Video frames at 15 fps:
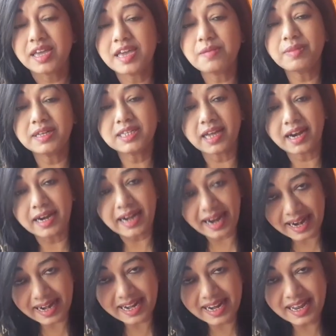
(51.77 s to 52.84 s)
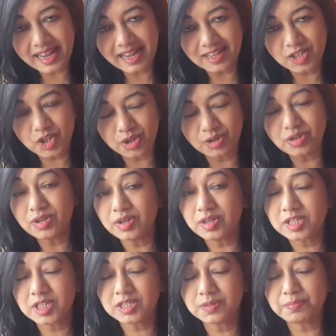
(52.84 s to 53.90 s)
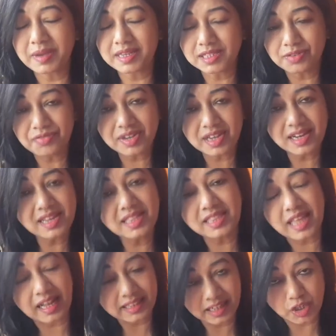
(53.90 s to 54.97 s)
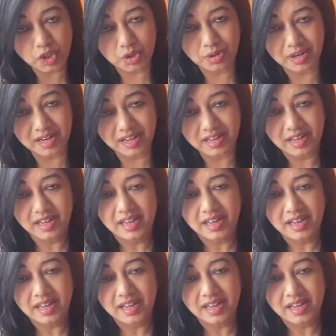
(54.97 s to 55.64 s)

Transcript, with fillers: কিংবা যারা ডায়েটিংয়ে আছো স্পেসিফিক্যালি তাদের জন্যে